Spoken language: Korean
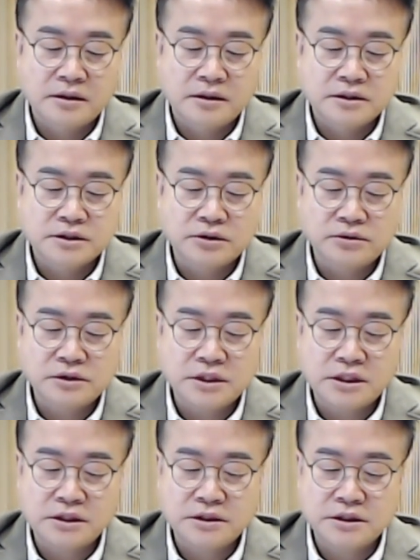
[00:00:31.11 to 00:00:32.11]
서울
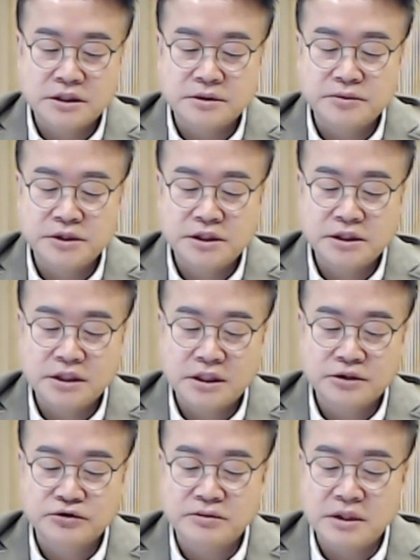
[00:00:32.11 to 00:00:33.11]
사는 김
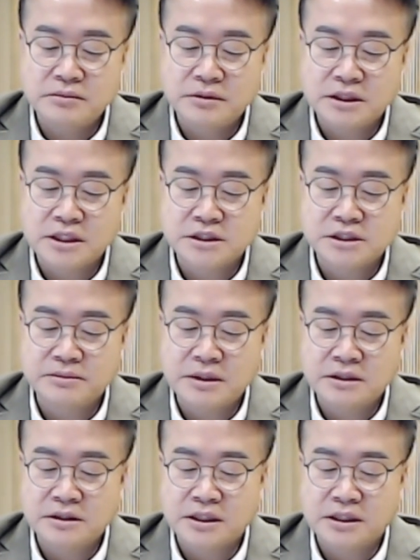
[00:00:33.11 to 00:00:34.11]
씨가 주말마다
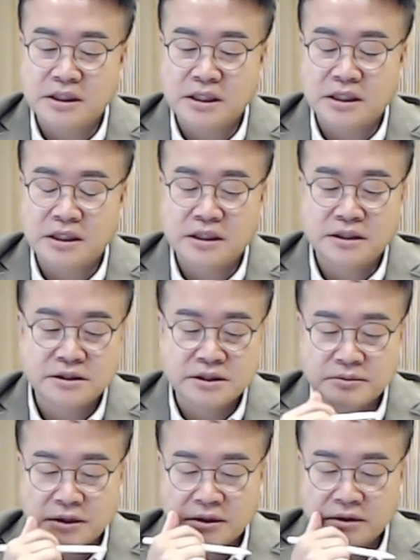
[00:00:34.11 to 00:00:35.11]
지방을 간다. 이제
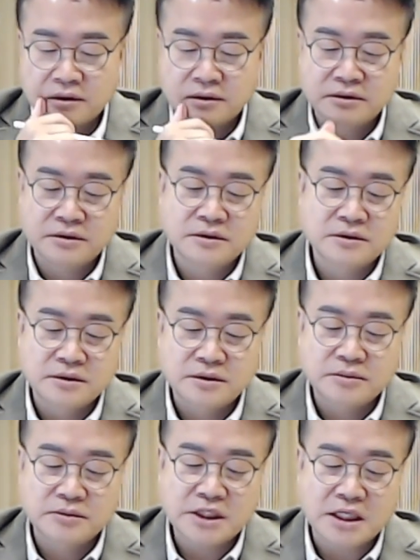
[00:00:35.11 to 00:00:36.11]
뭐
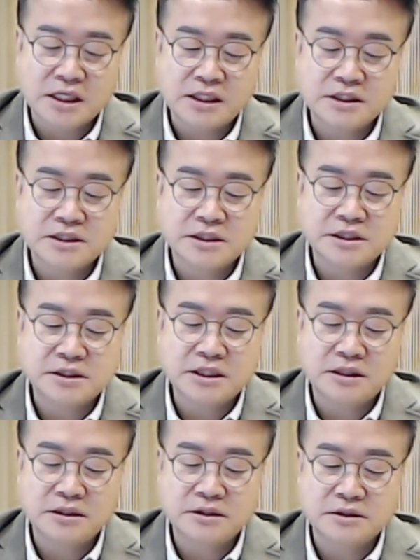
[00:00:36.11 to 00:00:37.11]
뭐 약간의 이제
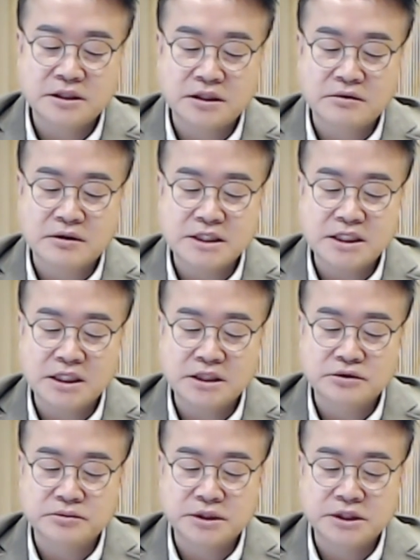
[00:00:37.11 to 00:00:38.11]
기사는 이제 과장이
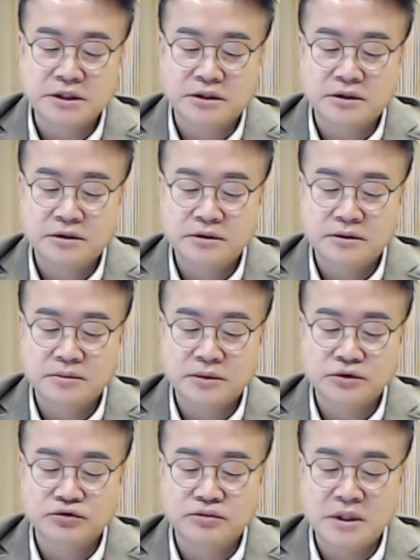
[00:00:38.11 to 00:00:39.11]
좀 있죠. 뭐
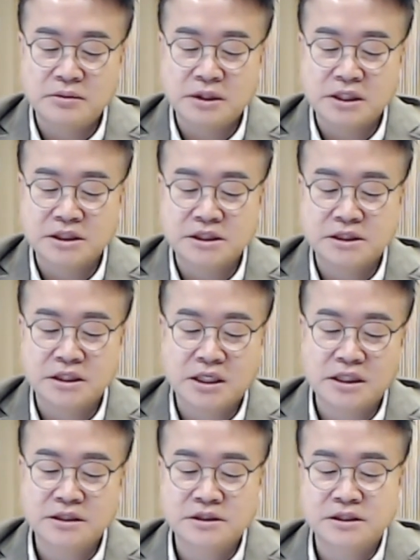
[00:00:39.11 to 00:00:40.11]
주말마다 진짜
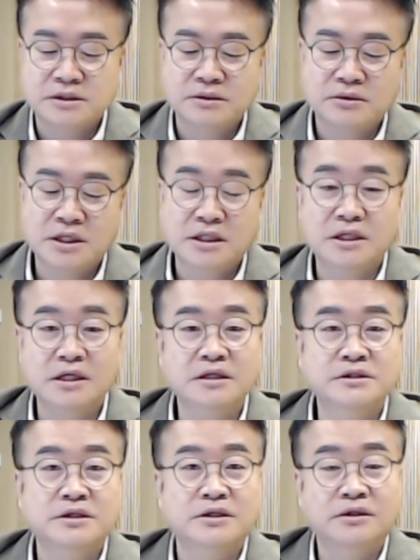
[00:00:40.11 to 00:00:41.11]
가는지
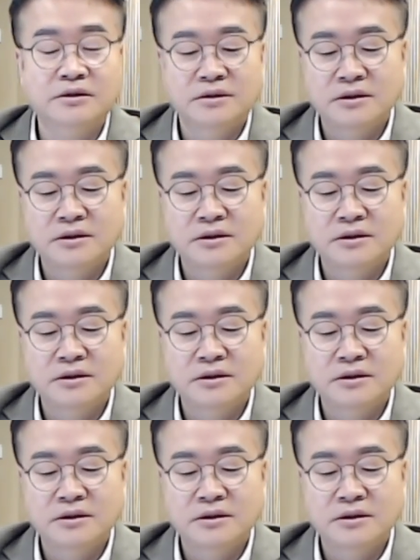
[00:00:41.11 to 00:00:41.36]
확인했겠어요?